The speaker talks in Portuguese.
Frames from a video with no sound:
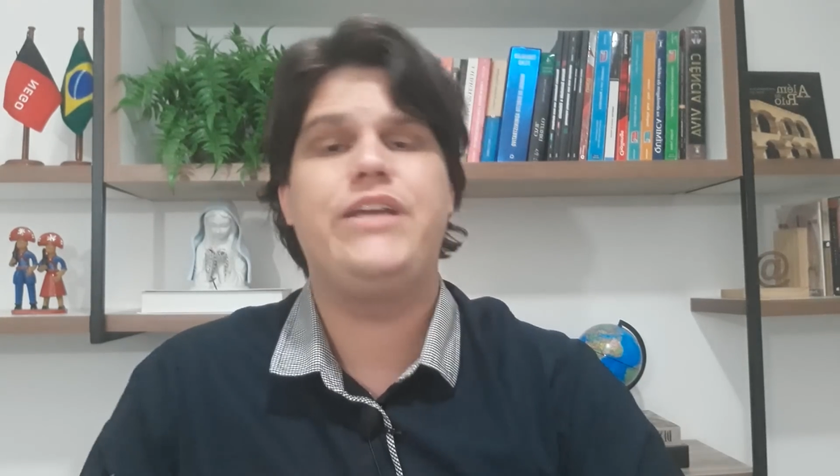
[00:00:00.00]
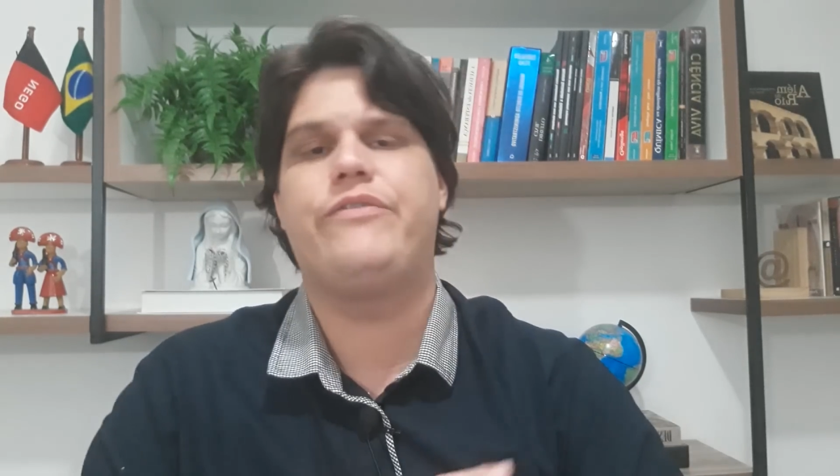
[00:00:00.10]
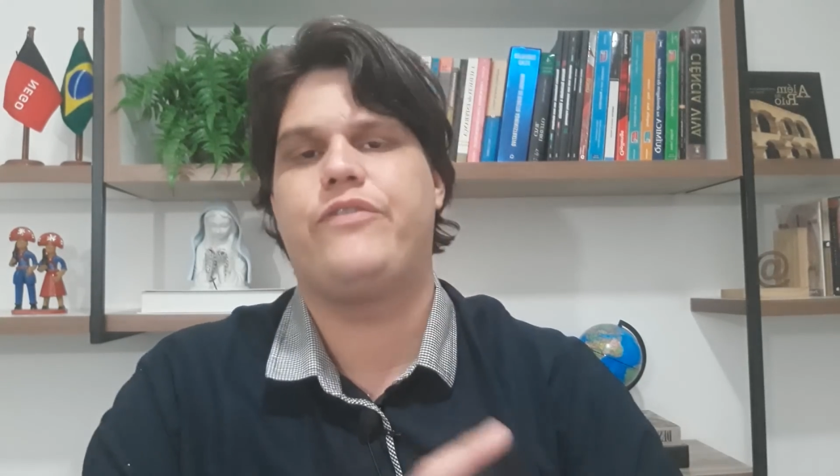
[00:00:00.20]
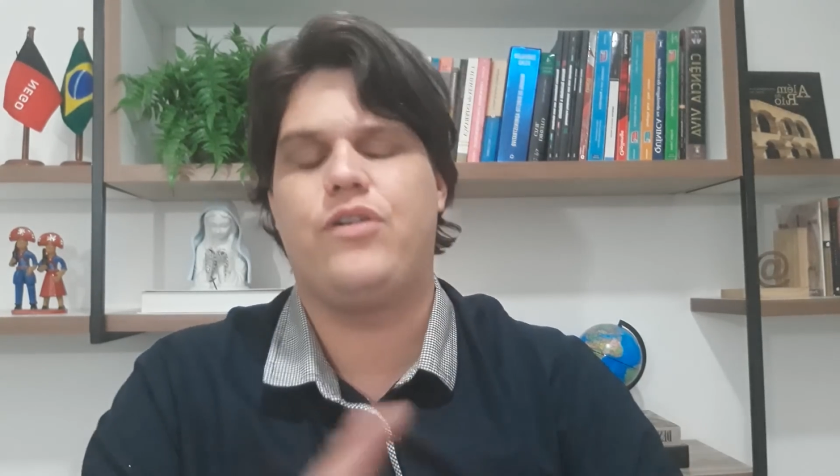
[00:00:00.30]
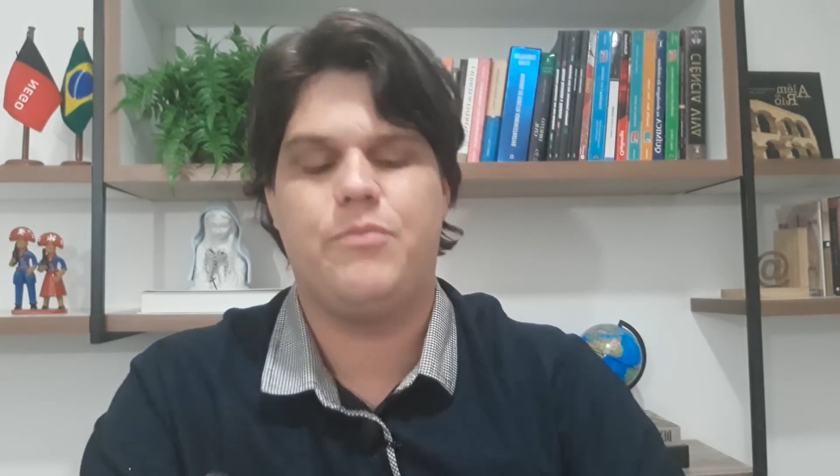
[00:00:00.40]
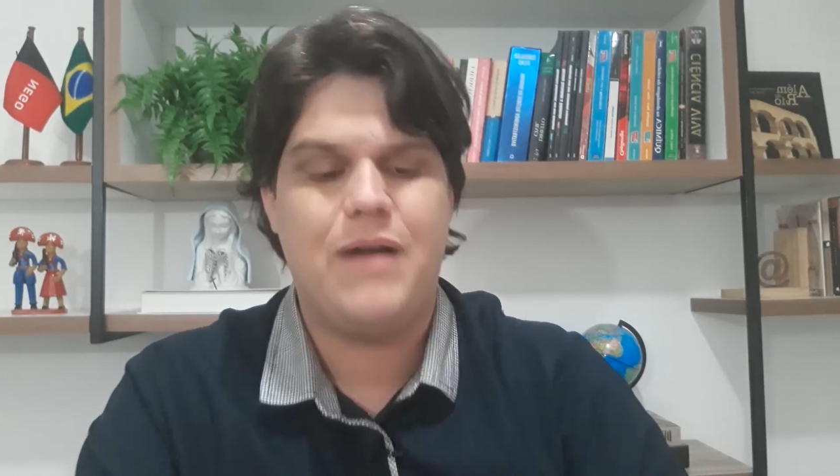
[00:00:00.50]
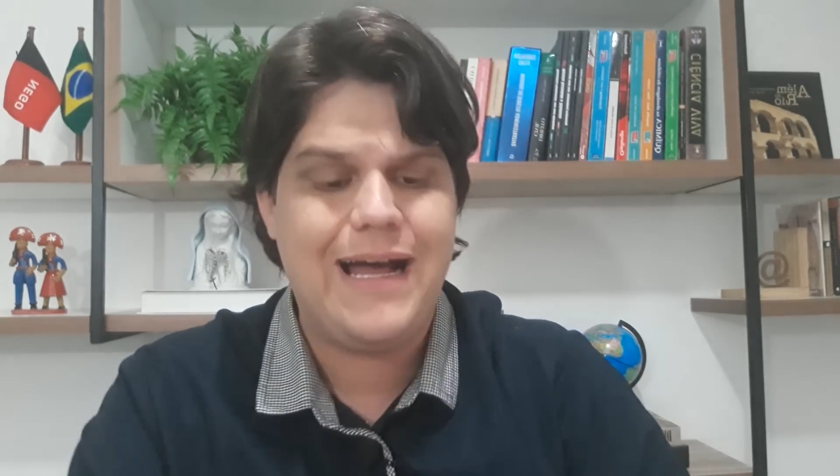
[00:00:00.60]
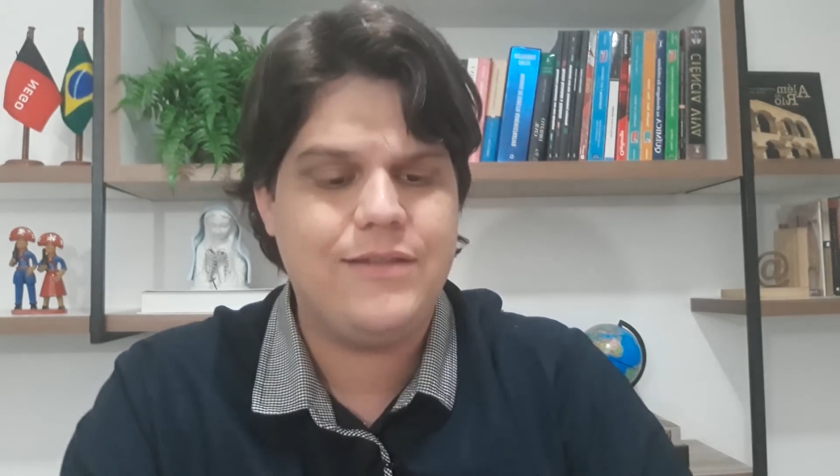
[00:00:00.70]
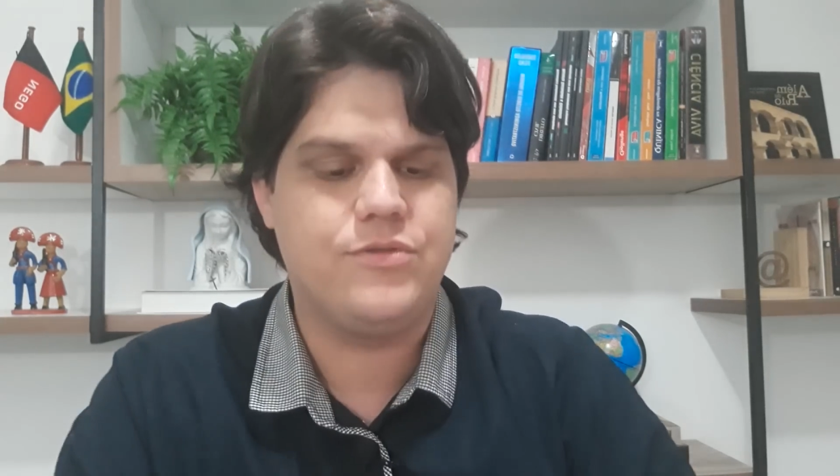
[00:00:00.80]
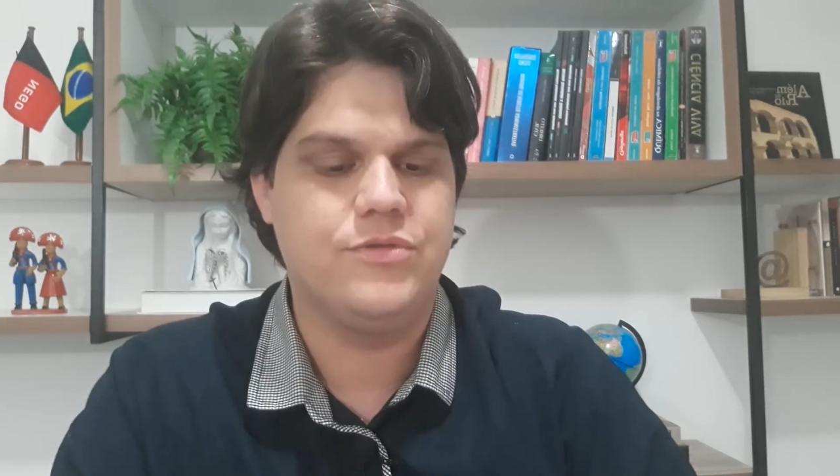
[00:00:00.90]

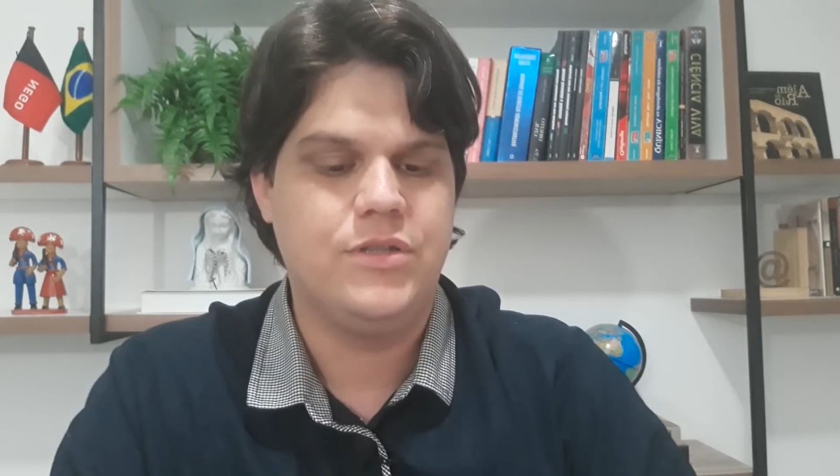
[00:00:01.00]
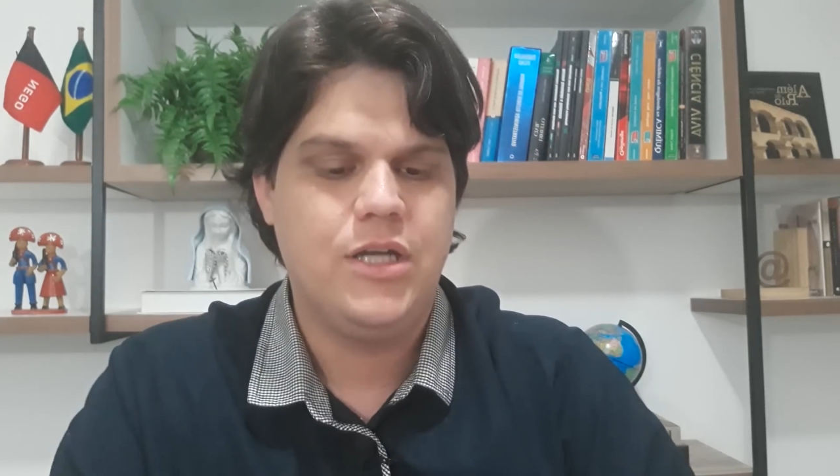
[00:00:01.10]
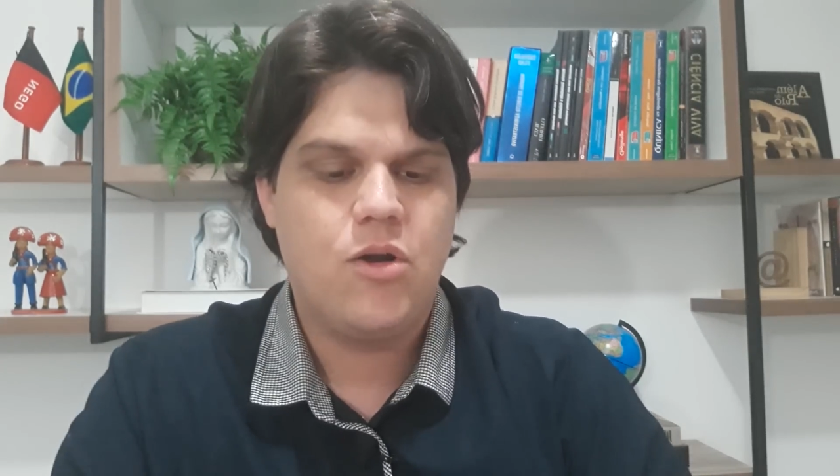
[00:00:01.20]
informado